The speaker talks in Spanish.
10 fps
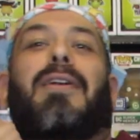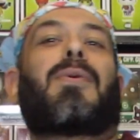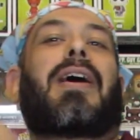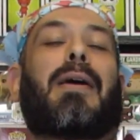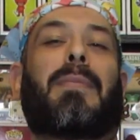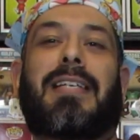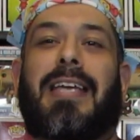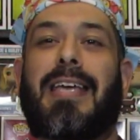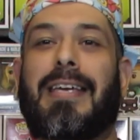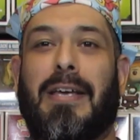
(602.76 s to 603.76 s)
nunca jamás
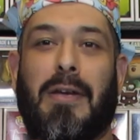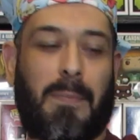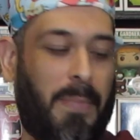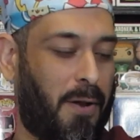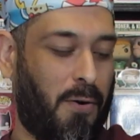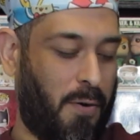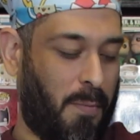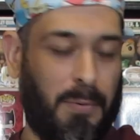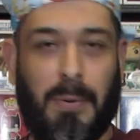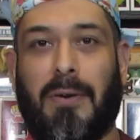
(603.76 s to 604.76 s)
aquí. Pero
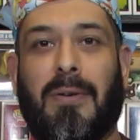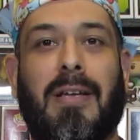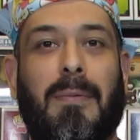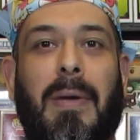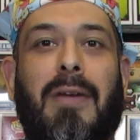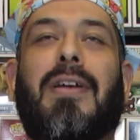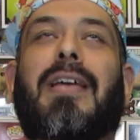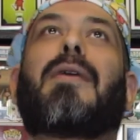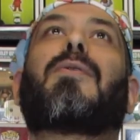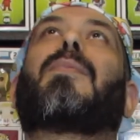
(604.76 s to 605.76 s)
pues bueno, imagino
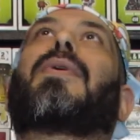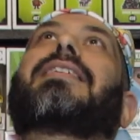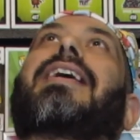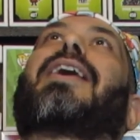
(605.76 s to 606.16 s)
que uno puede estar